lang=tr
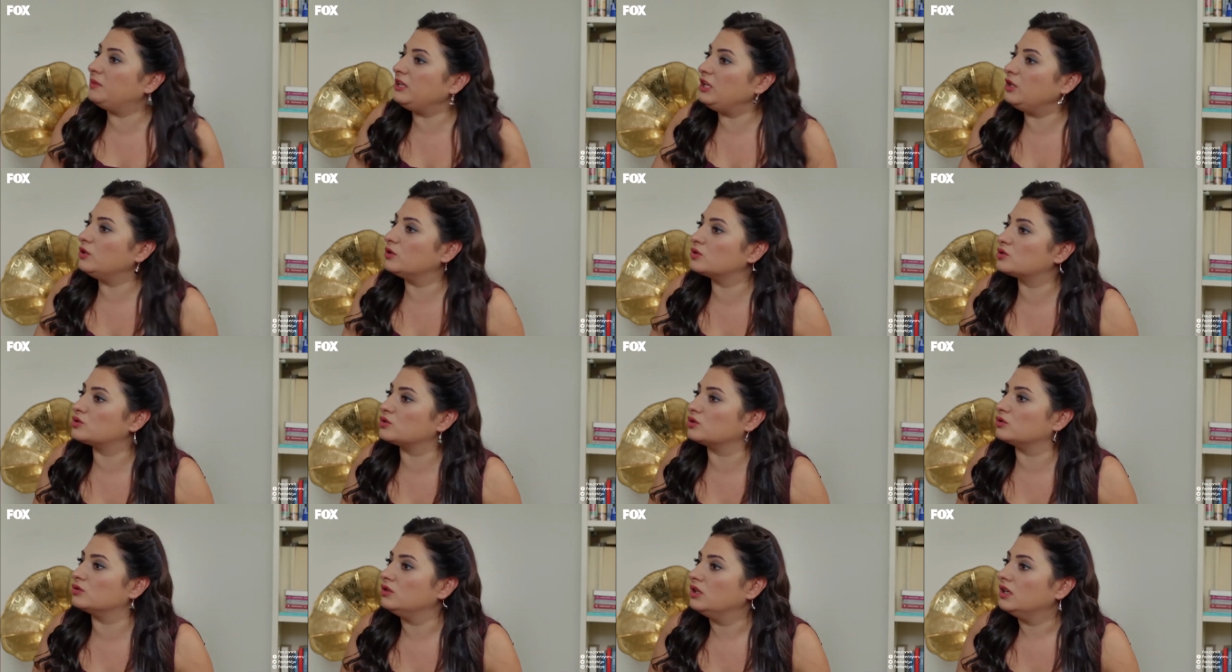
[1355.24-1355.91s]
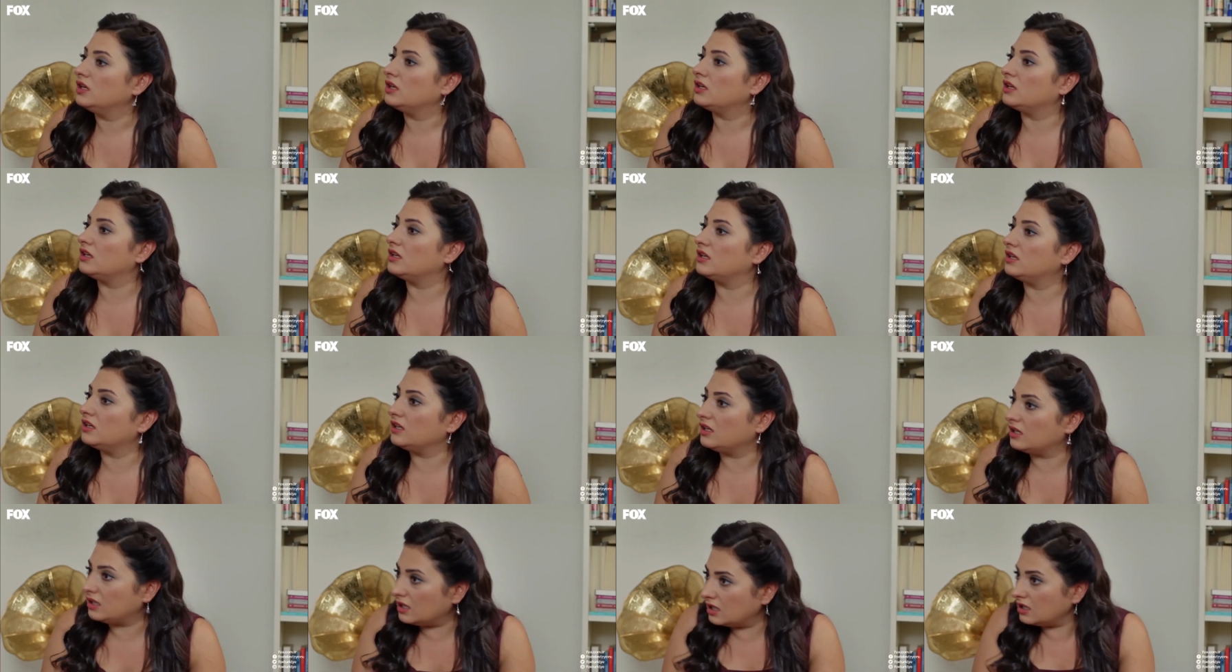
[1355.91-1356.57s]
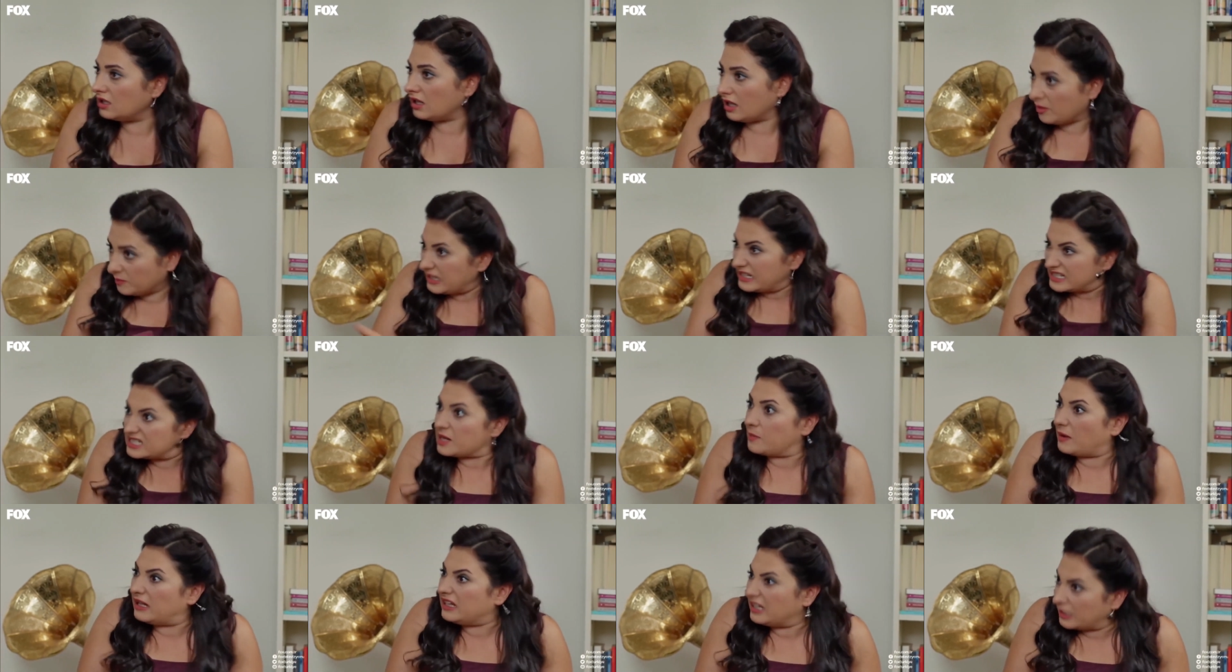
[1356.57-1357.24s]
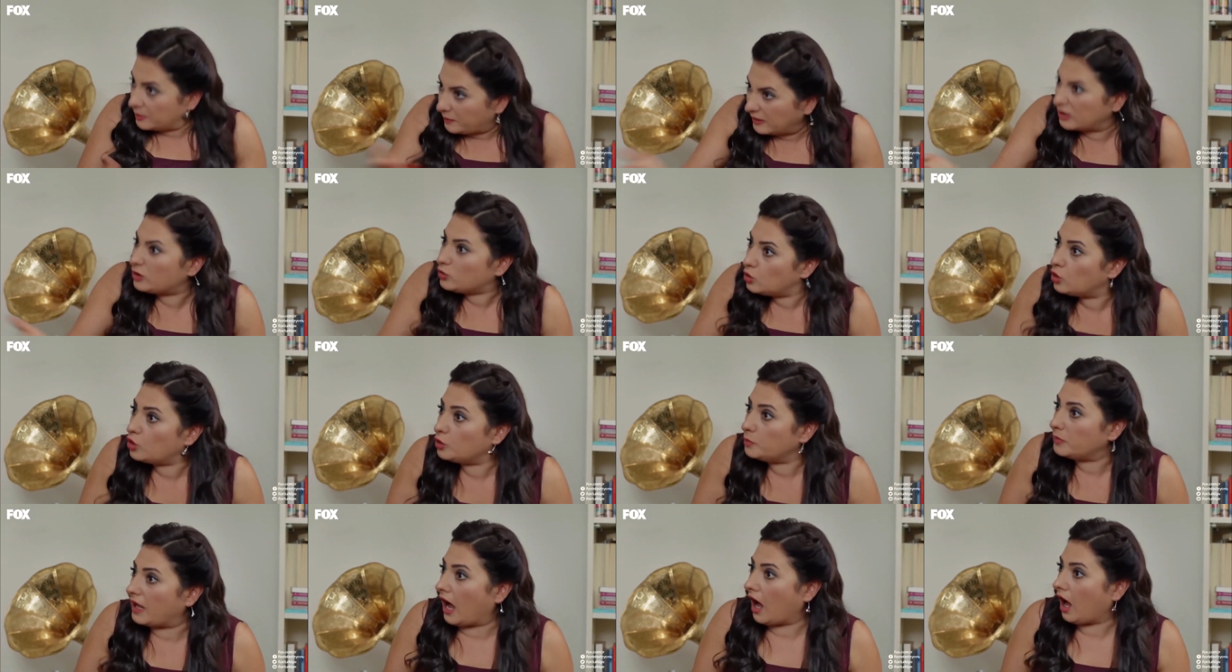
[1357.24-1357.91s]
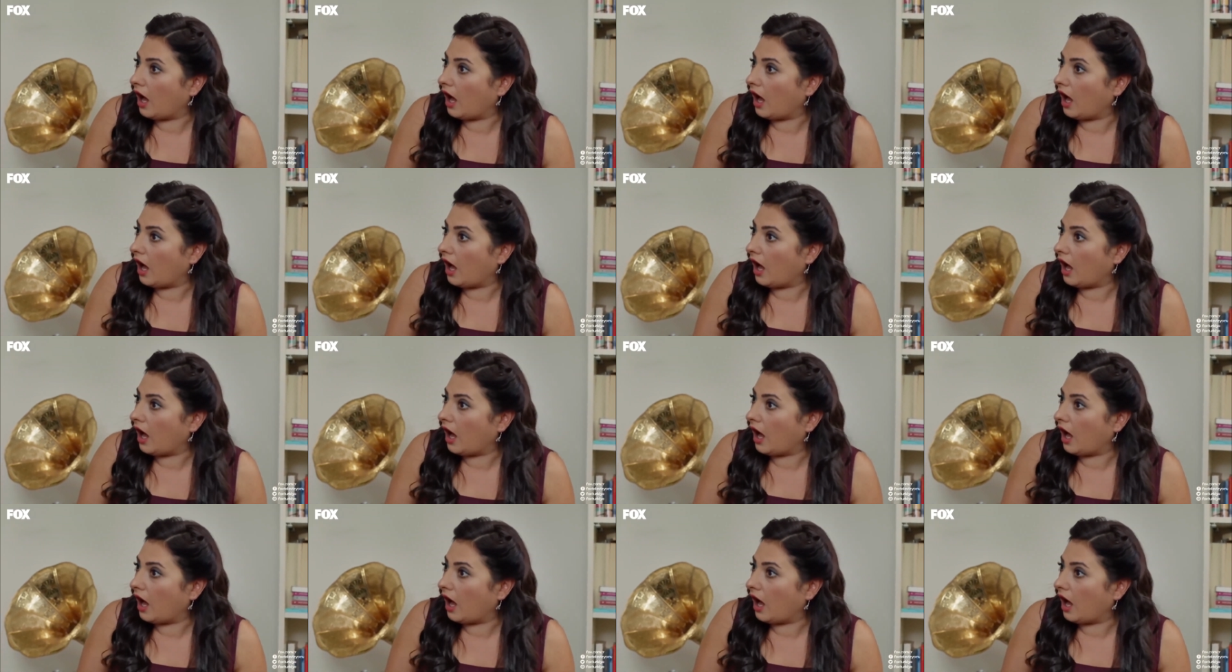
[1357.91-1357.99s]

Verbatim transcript: E, biliyorsun e, Emir'e sabahları bakıyorum